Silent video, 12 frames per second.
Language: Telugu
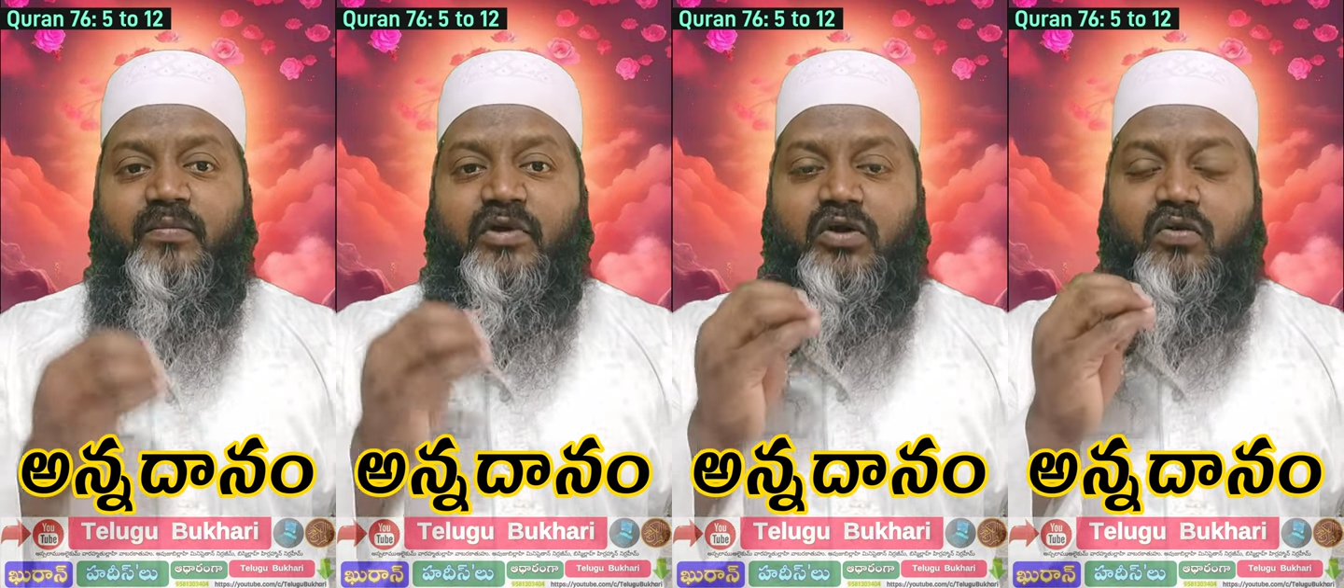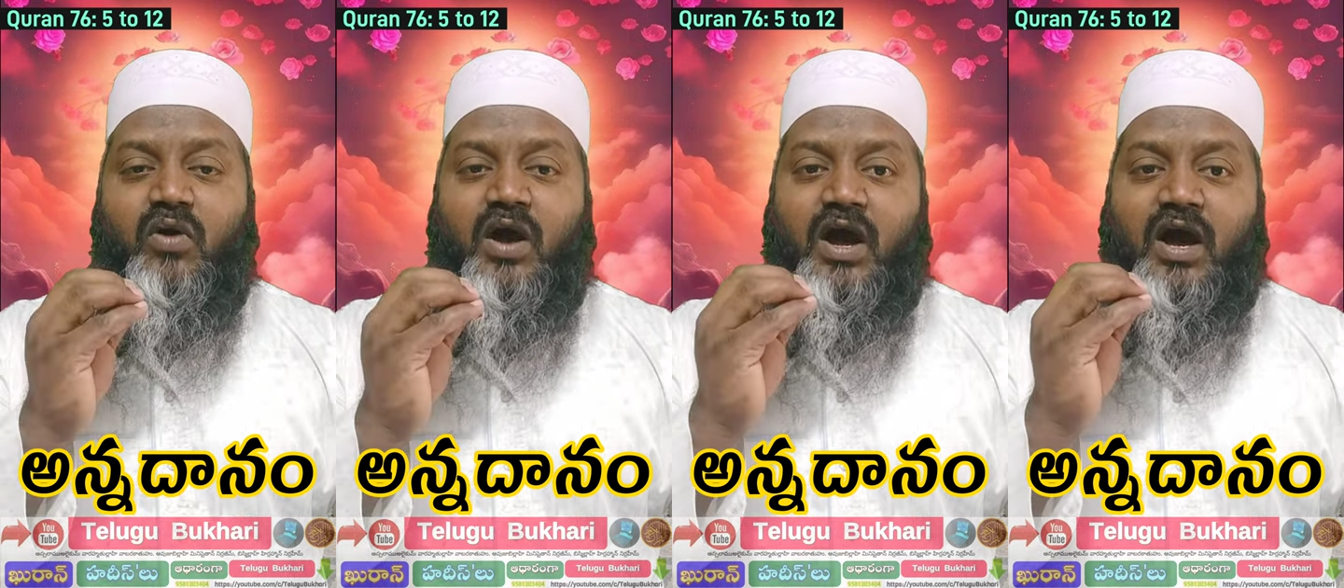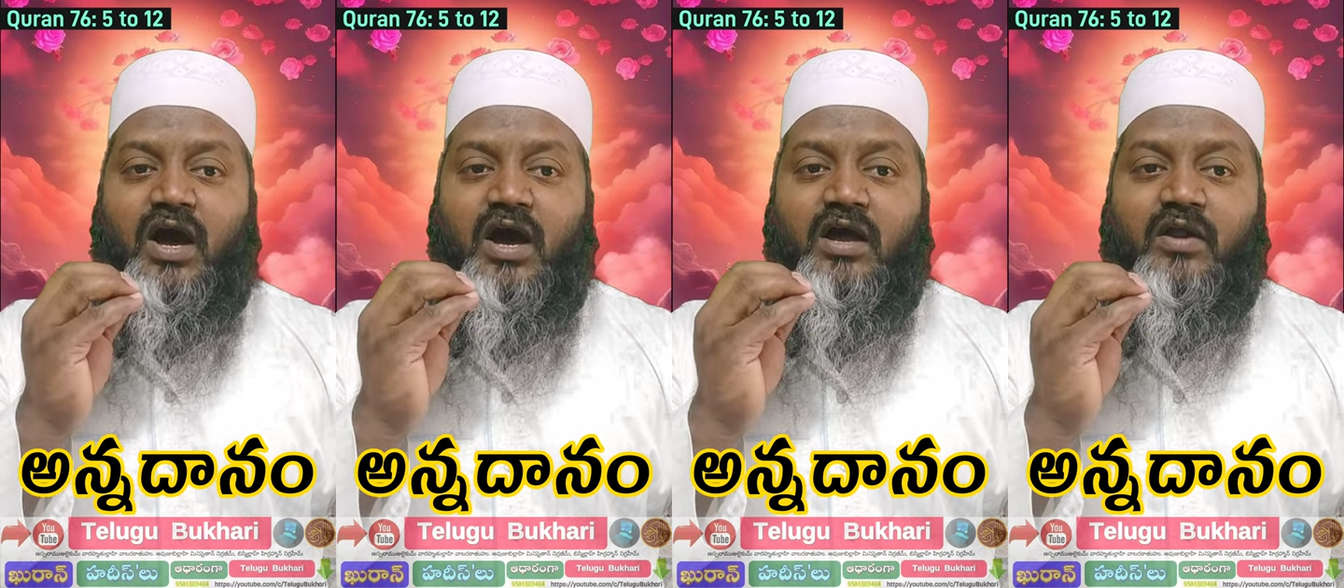మీకు
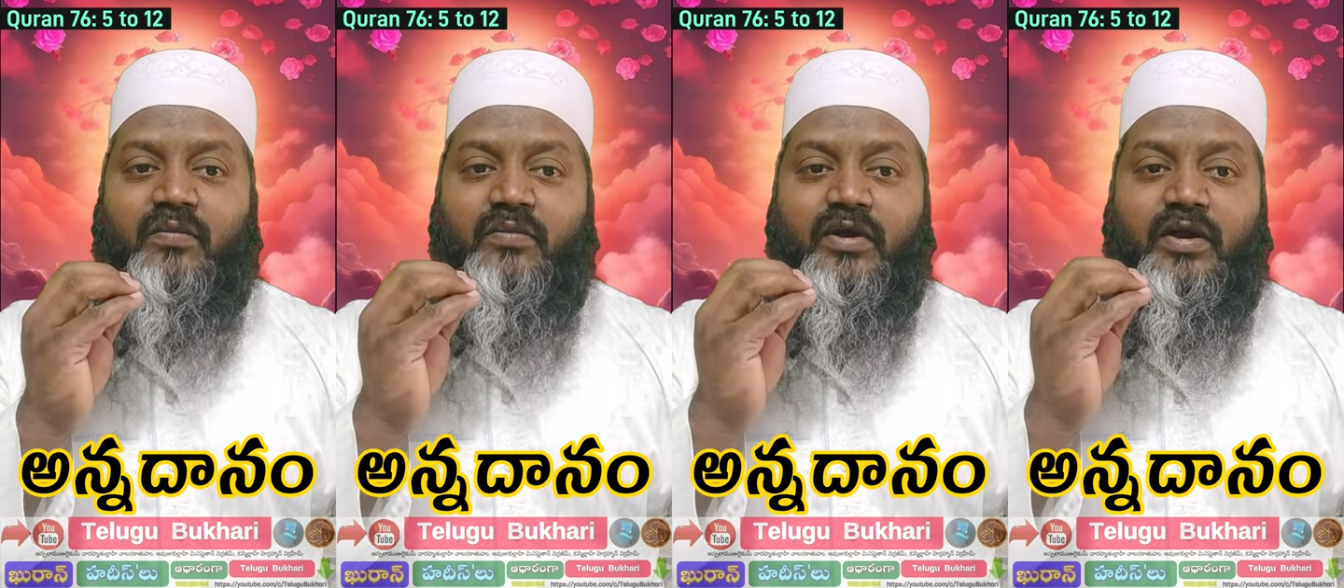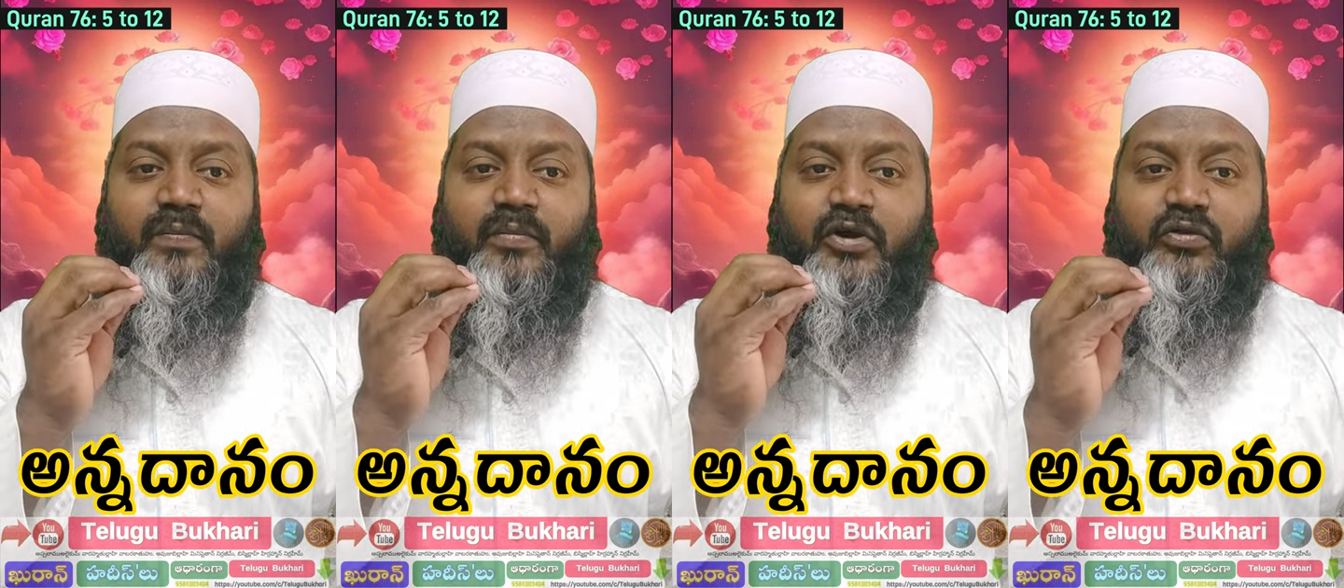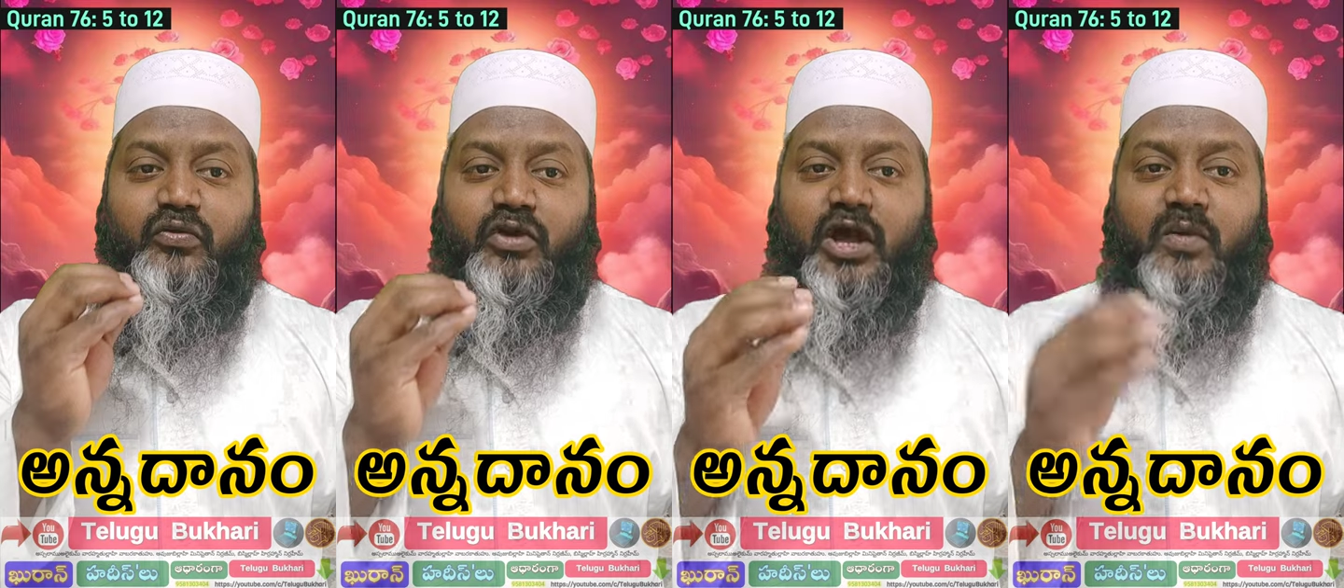ఆహారం
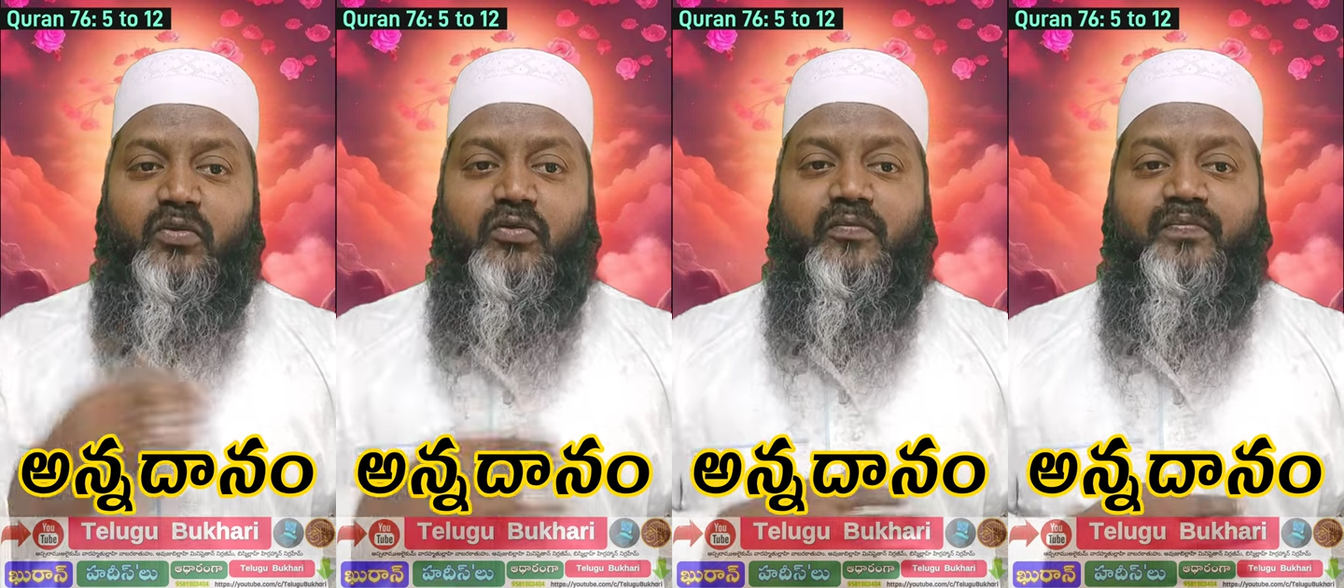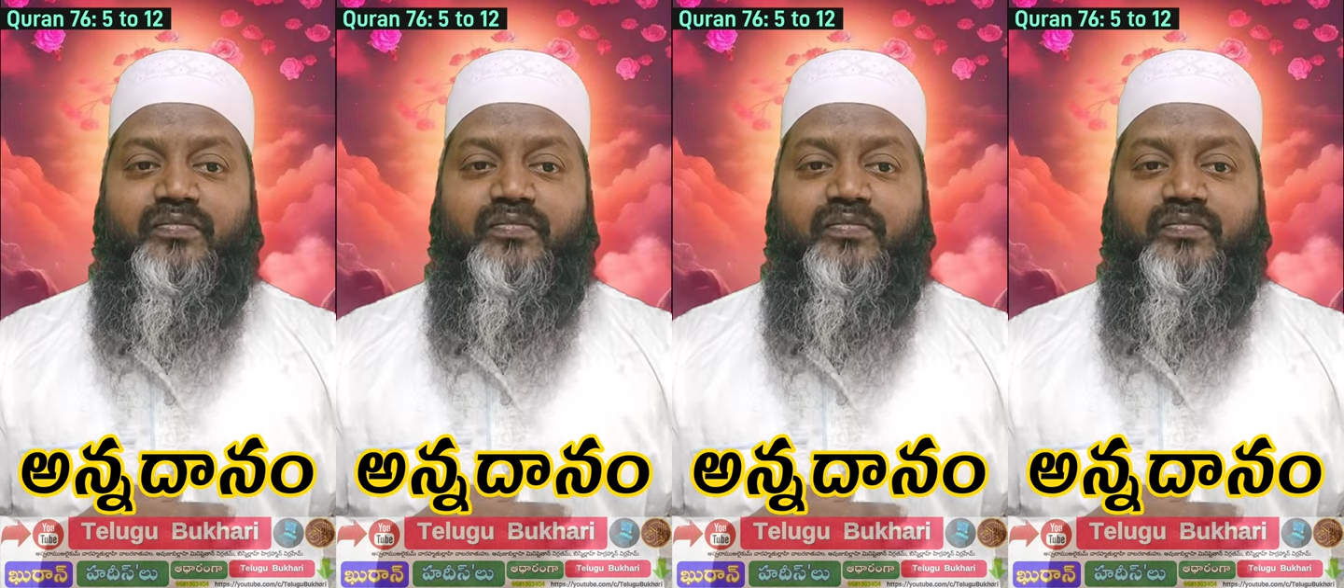పెడుతున్నాము